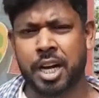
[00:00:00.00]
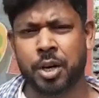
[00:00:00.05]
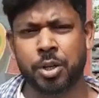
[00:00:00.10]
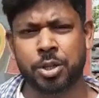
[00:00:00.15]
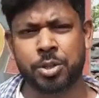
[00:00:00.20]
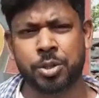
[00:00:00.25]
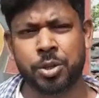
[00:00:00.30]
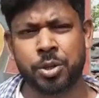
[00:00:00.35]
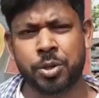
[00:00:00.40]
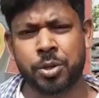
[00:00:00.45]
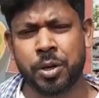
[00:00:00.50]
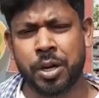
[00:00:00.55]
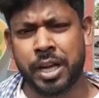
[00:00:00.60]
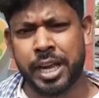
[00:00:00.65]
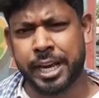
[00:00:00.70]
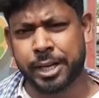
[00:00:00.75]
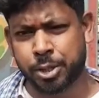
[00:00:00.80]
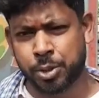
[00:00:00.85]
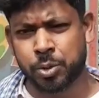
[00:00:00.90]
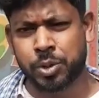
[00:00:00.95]
আহত
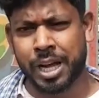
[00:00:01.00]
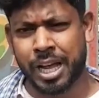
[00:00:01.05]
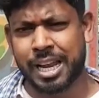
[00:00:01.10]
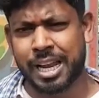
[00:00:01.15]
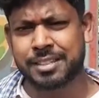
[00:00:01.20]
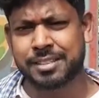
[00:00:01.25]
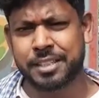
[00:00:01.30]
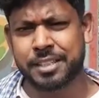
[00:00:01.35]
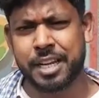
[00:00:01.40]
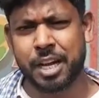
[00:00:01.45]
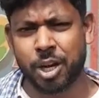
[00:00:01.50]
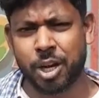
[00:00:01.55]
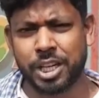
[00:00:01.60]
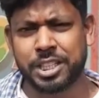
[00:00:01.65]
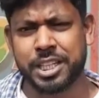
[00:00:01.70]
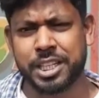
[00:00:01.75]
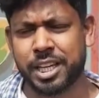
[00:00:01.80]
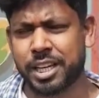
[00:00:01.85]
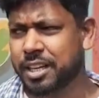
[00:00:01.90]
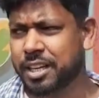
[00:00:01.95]
একটু খালাসিটা
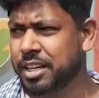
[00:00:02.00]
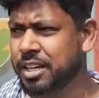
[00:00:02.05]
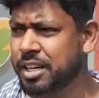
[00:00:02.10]
হয়েছে